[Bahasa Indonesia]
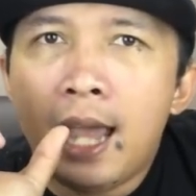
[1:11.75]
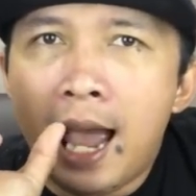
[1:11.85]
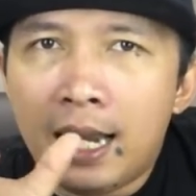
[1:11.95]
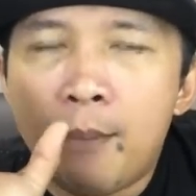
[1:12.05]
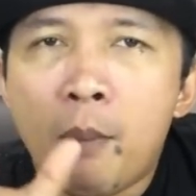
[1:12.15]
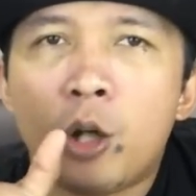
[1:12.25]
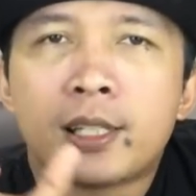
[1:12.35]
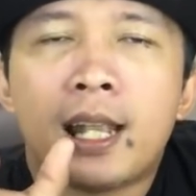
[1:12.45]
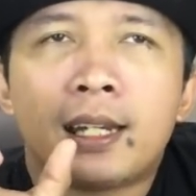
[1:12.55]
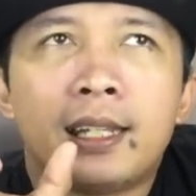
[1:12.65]
alam bawah
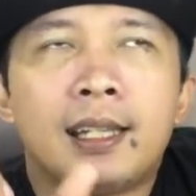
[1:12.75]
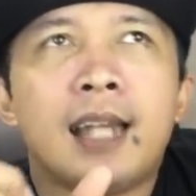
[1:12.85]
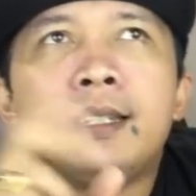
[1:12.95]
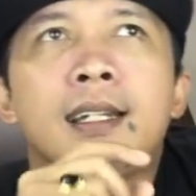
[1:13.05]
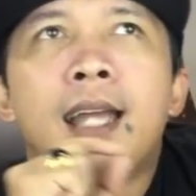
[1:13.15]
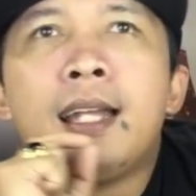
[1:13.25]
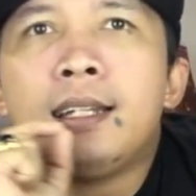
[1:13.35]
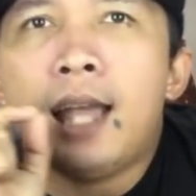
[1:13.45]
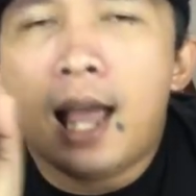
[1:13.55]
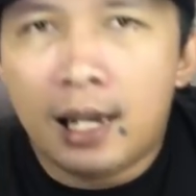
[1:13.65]
sadar kita
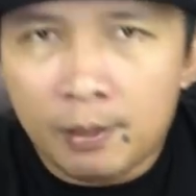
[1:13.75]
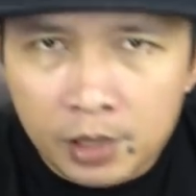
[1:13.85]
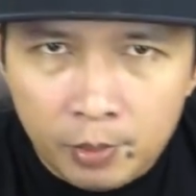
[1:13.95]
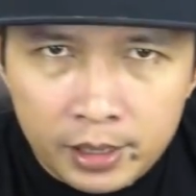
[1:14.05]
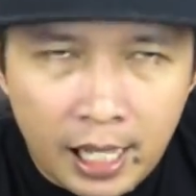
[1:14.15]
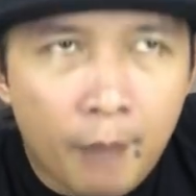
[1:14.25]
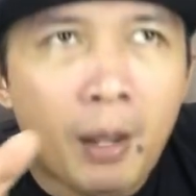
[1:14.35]
dengan alam semesta.